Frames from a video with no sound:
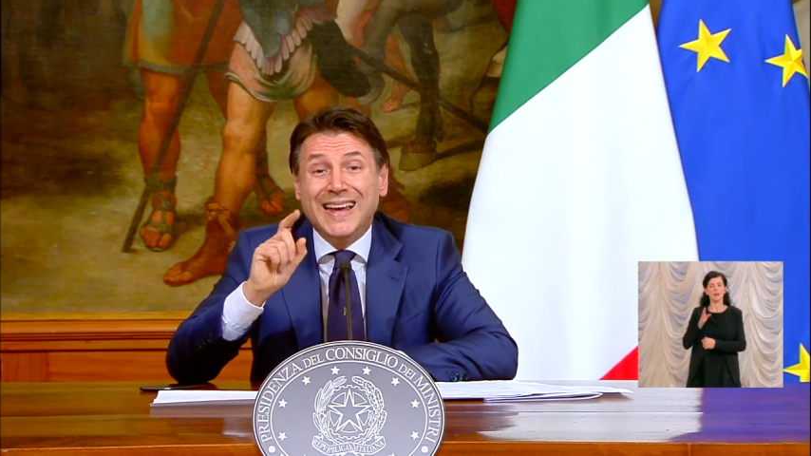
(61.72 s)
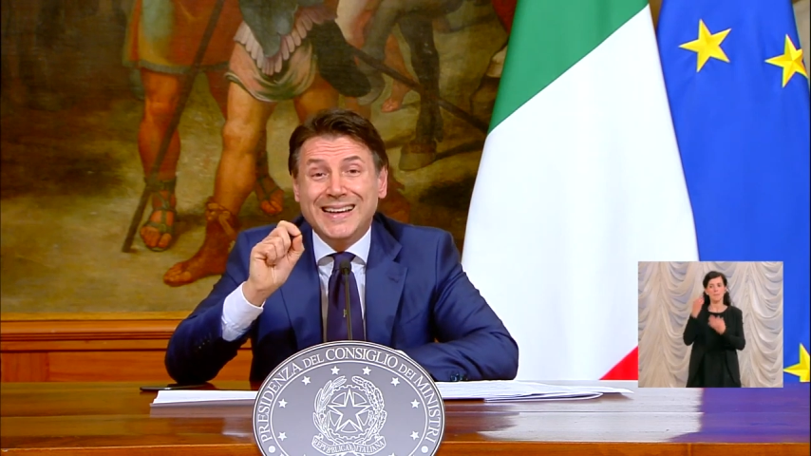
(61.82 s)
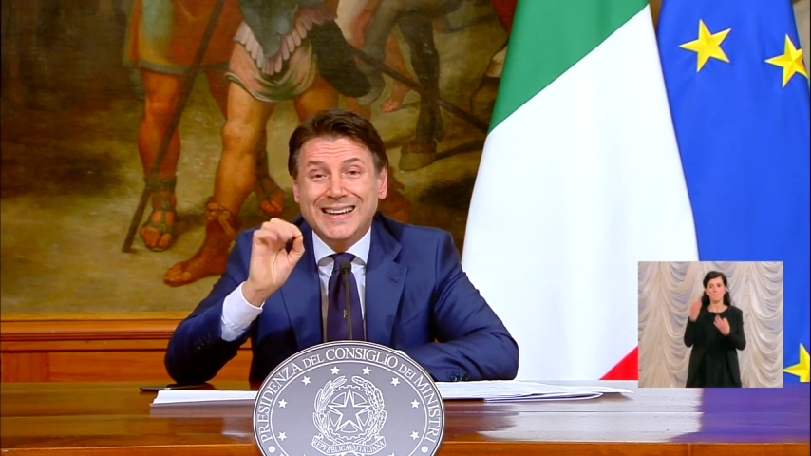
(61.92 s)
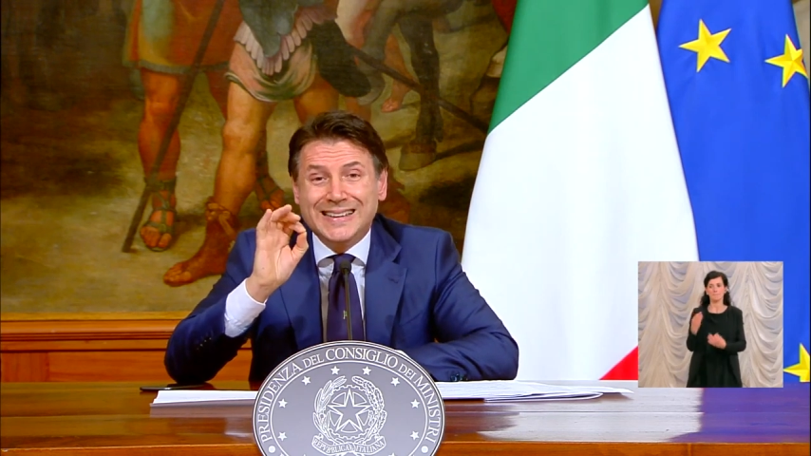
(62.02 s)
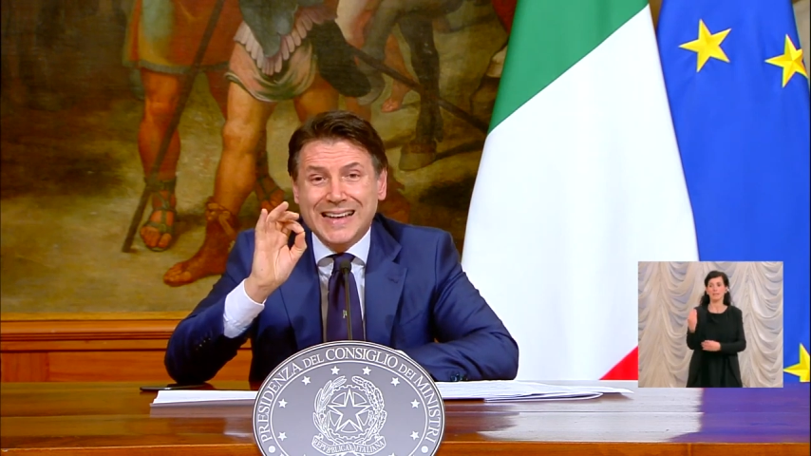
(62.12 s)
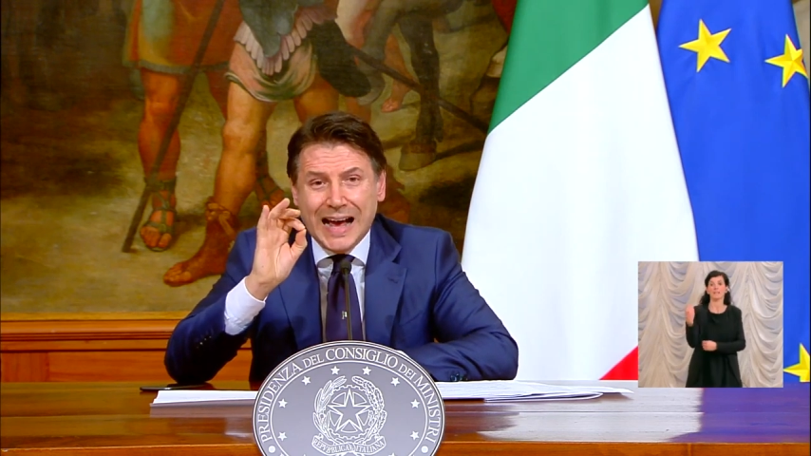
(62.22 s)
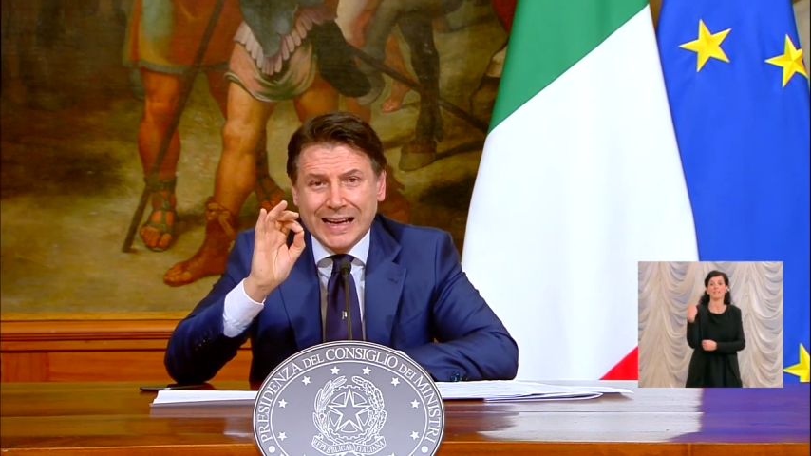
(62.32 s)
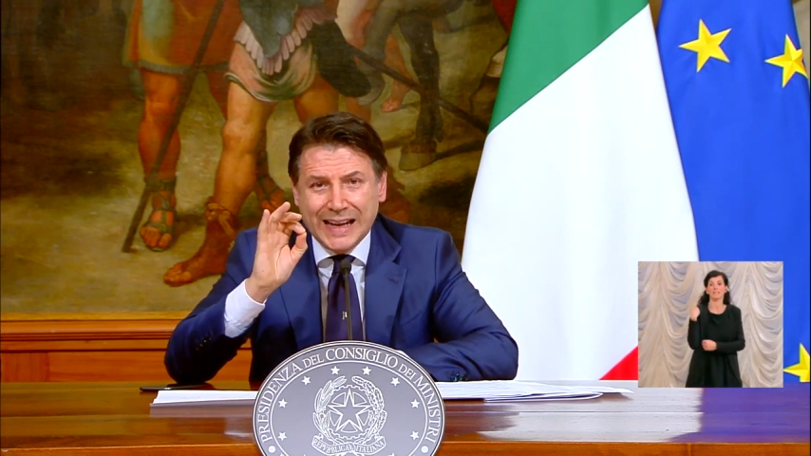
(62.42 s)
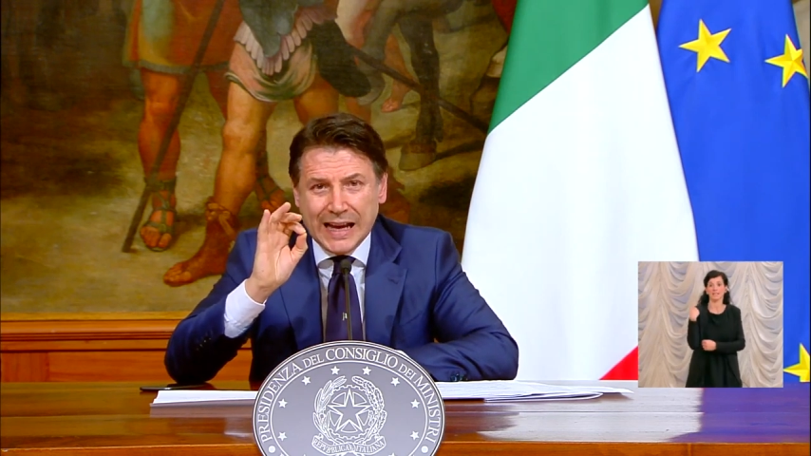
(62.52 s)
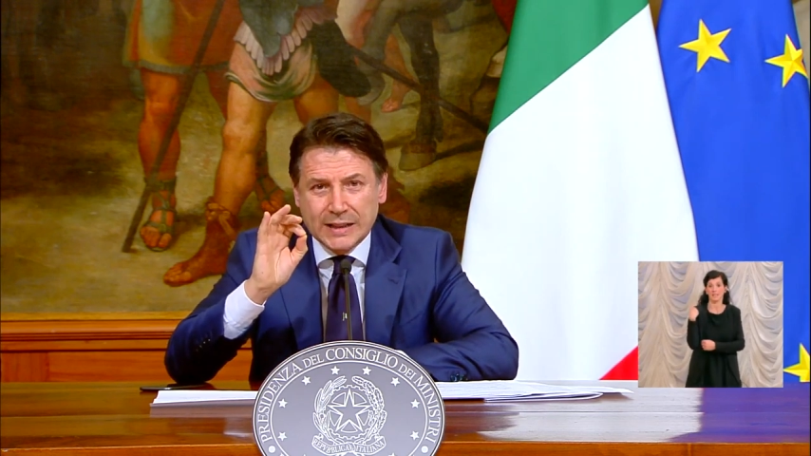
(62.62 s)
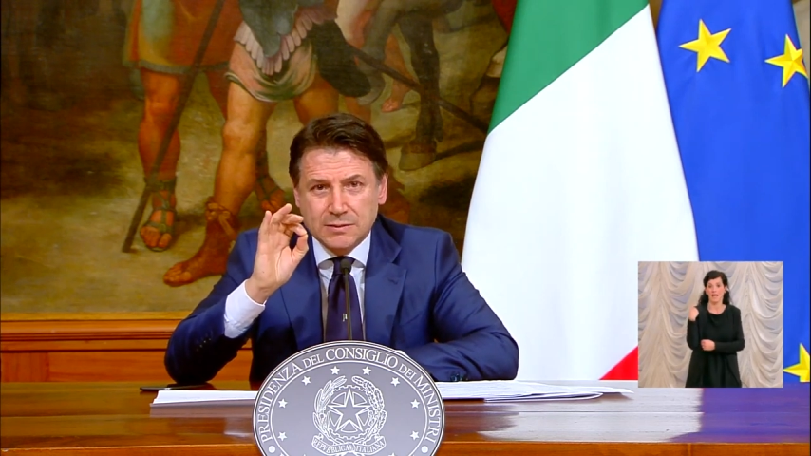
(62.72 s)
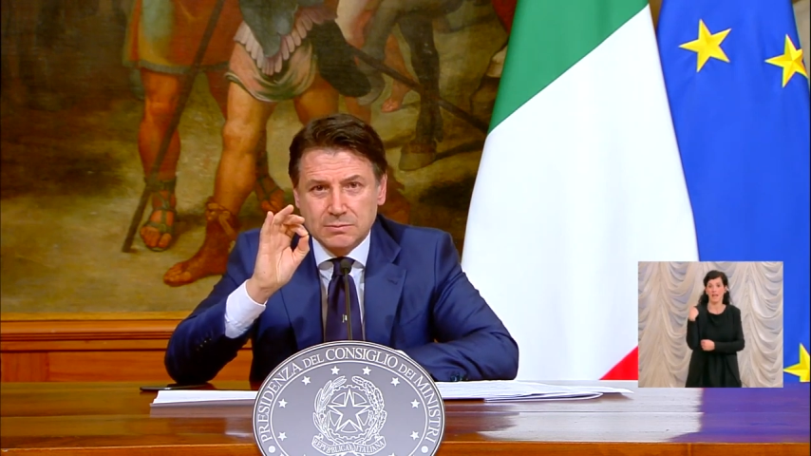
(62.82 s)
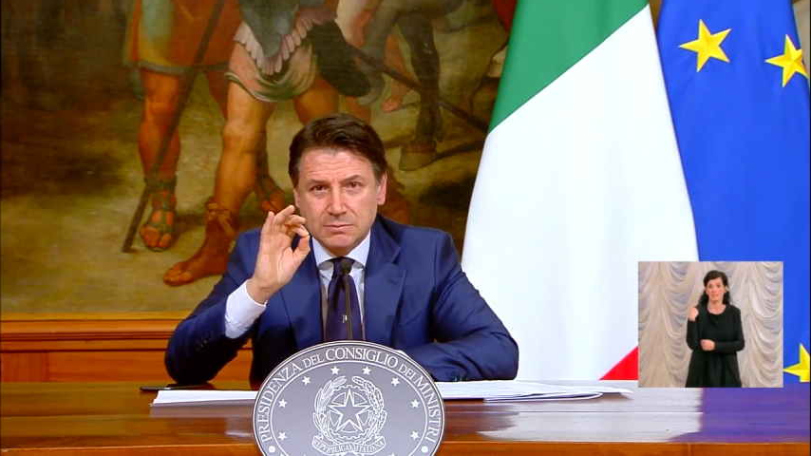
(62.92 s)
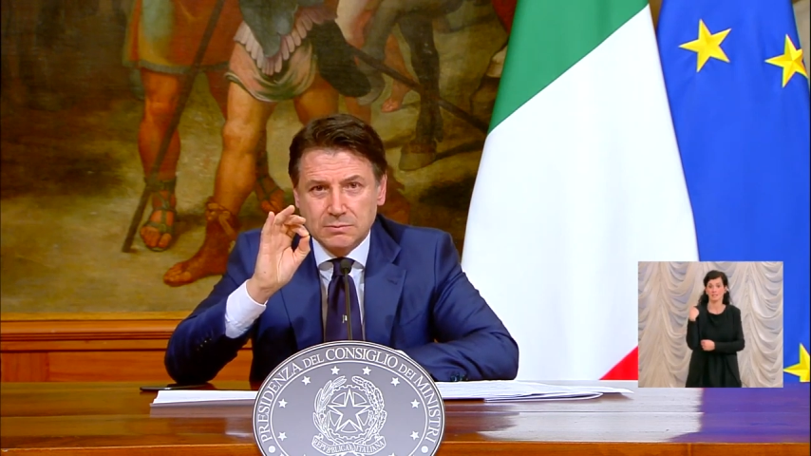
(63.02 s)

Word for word: dell'Italia,